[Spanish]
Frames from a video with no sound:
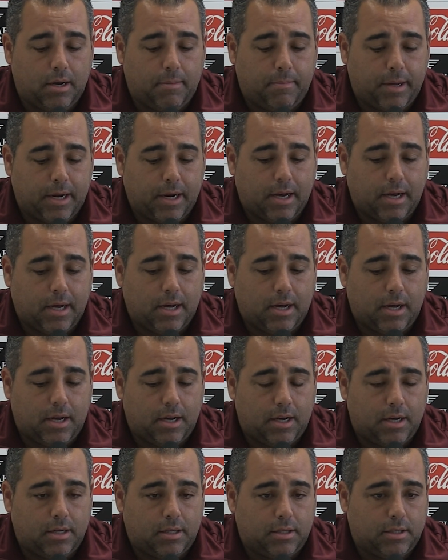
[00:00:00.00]

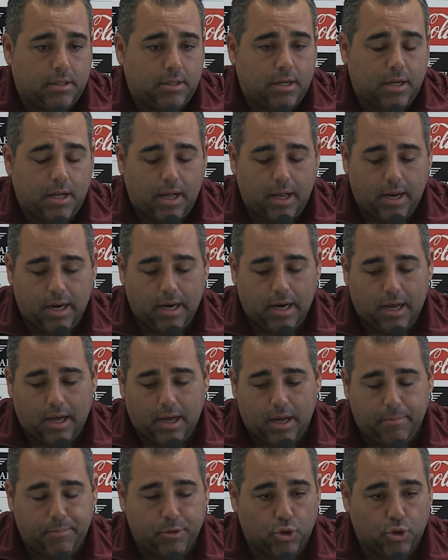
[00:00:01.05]
para el,